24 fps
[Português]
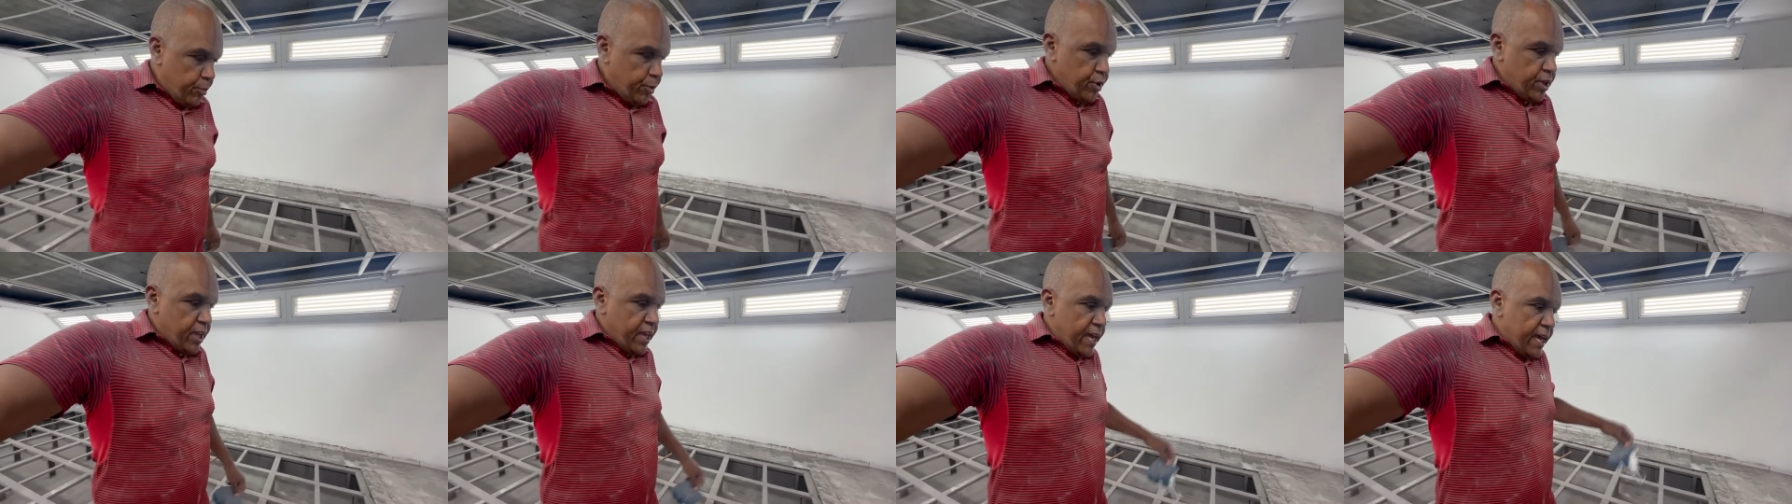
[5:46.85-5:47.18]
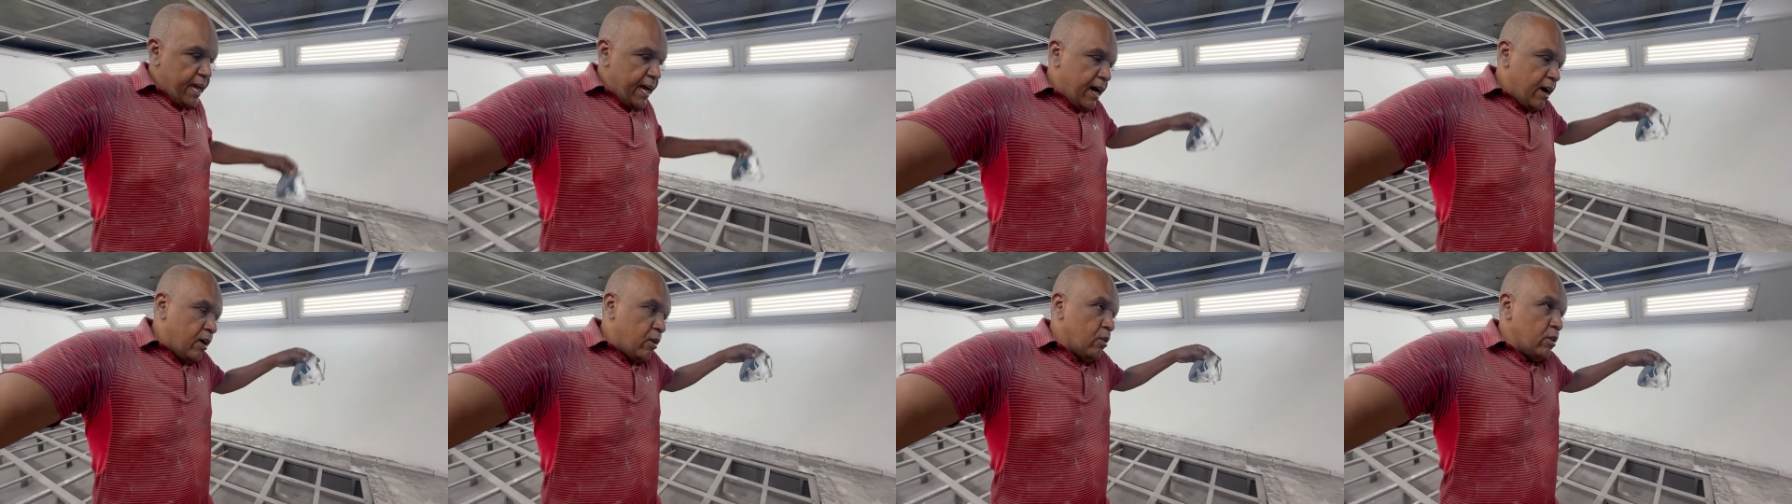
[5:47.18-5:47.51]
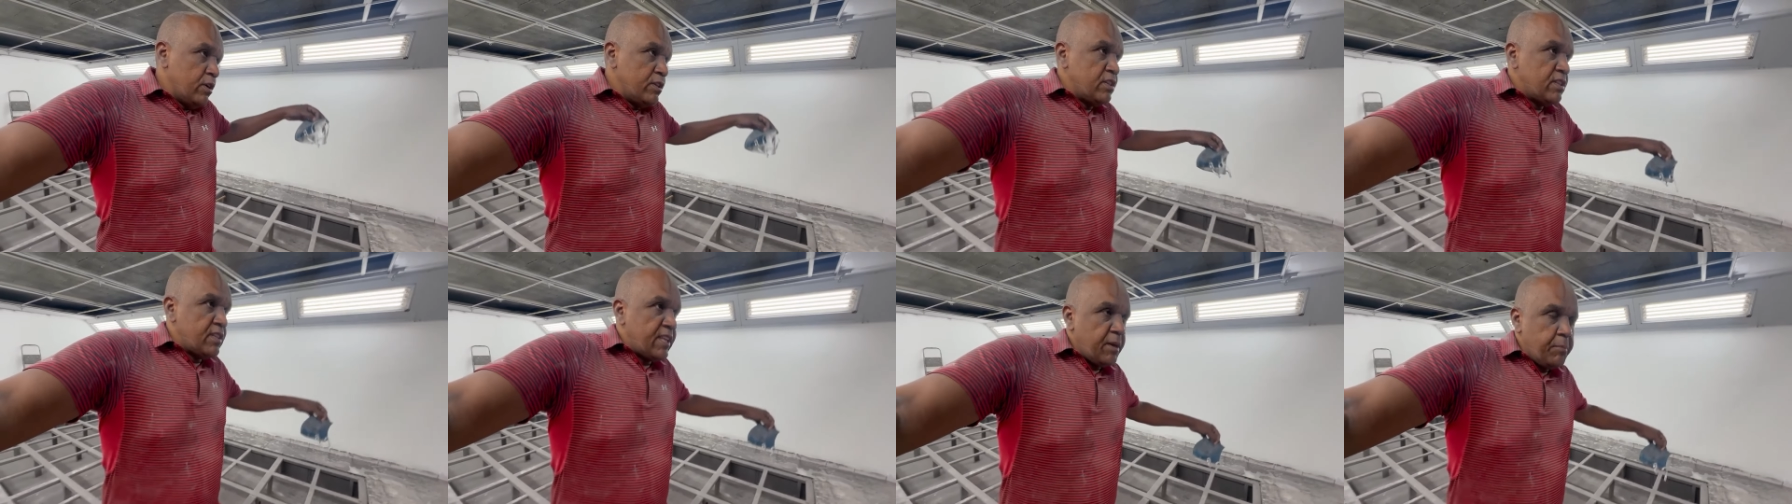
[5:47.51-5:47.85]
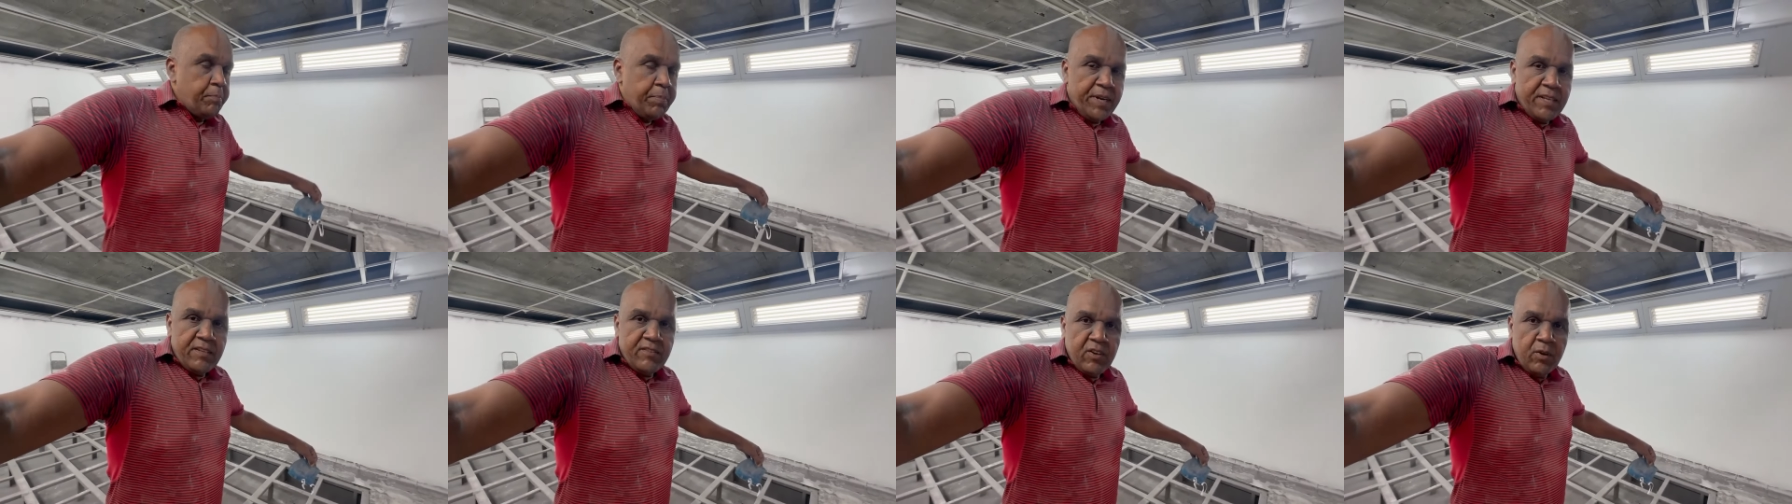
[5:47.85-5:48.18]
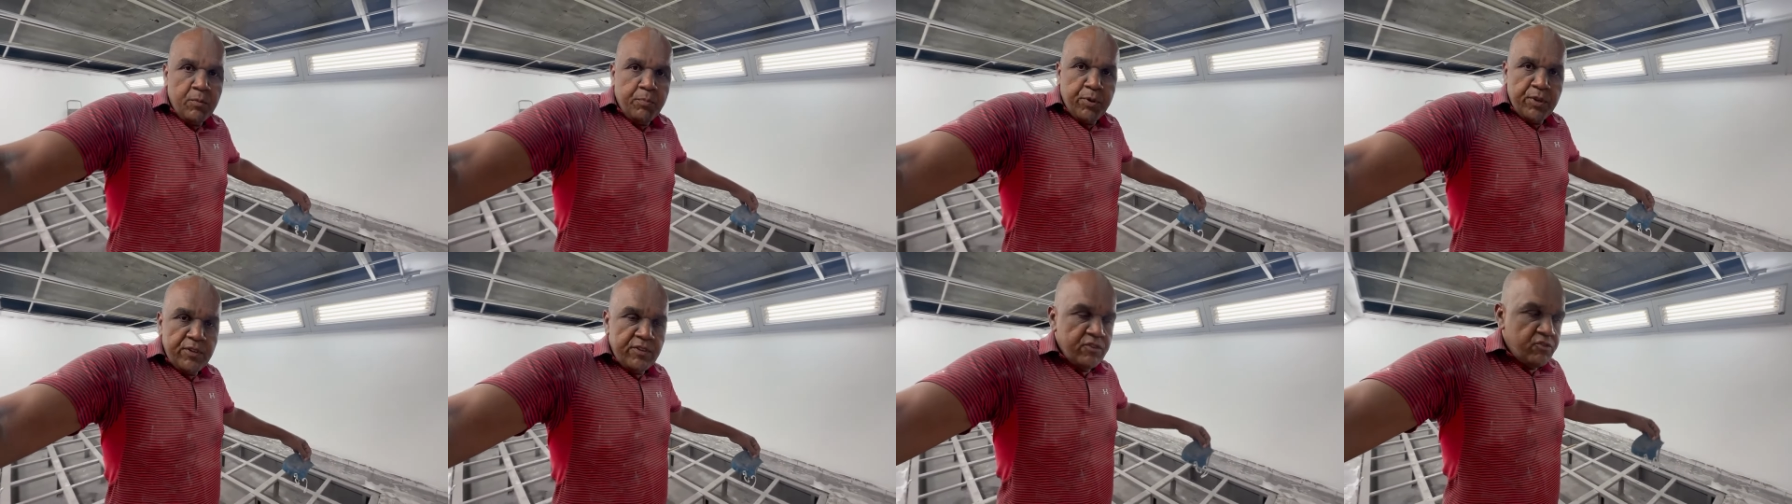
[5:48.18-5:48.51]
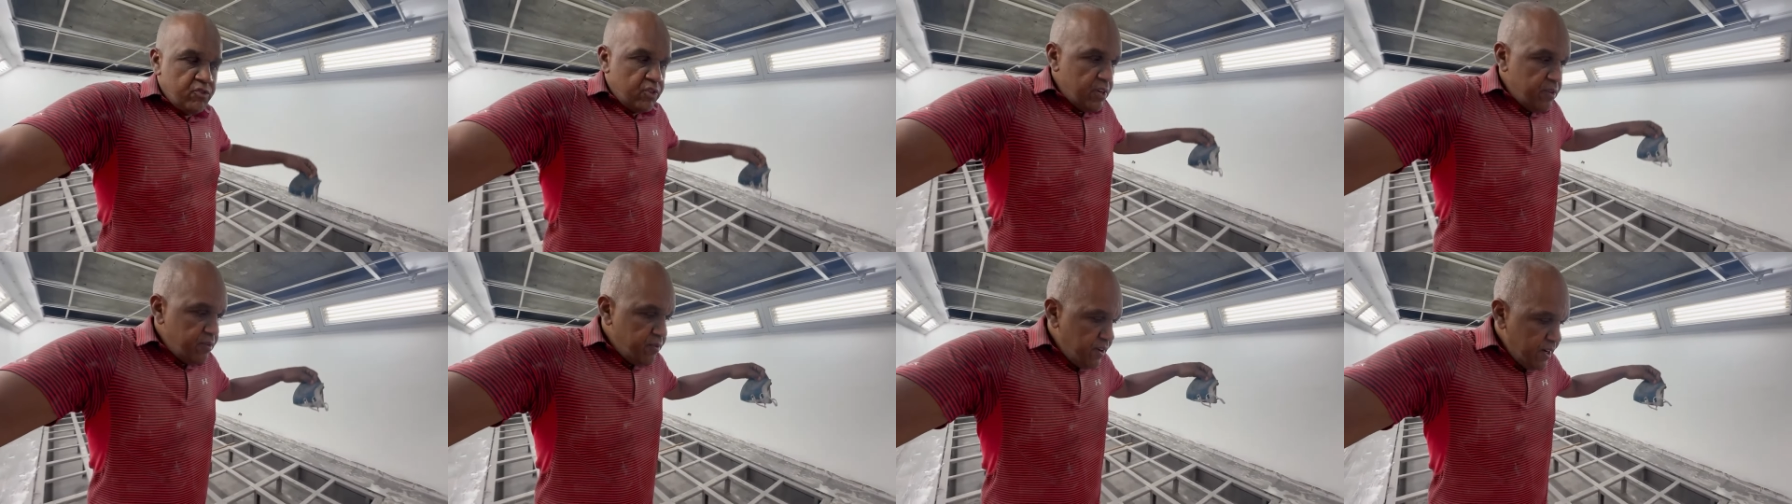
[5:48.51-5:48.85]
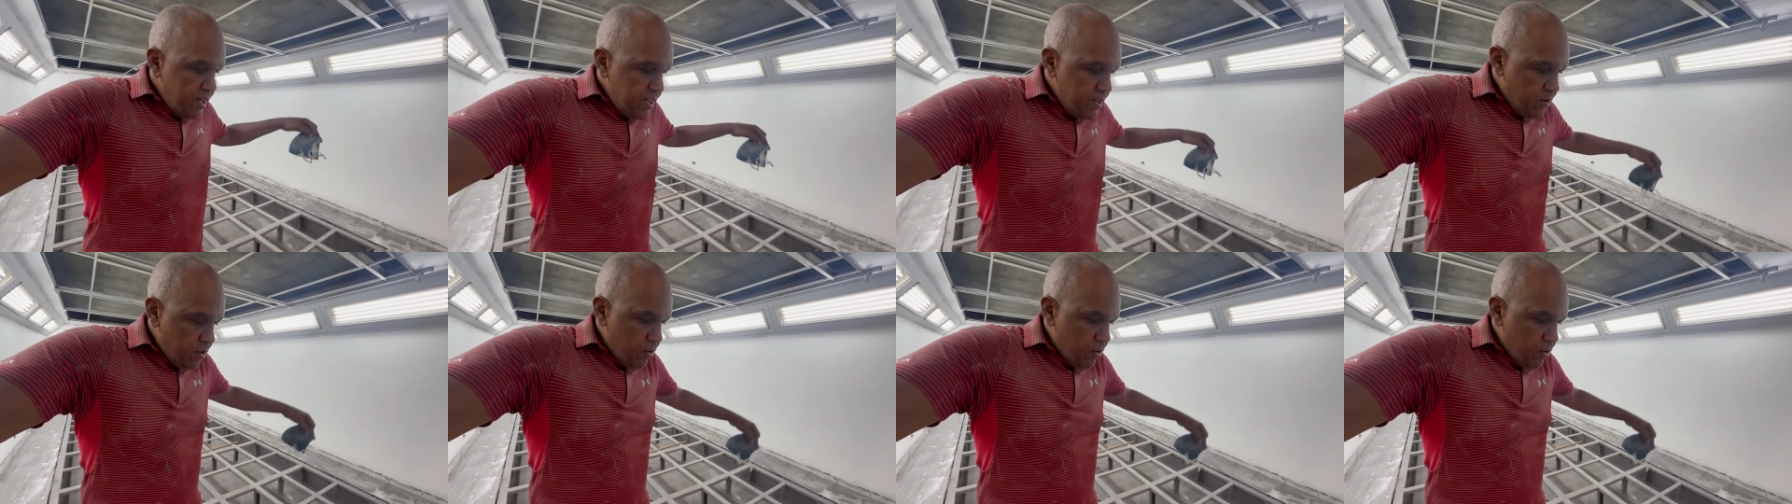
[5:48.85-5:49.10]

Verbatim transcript: Porque é onde tem pressão positiva,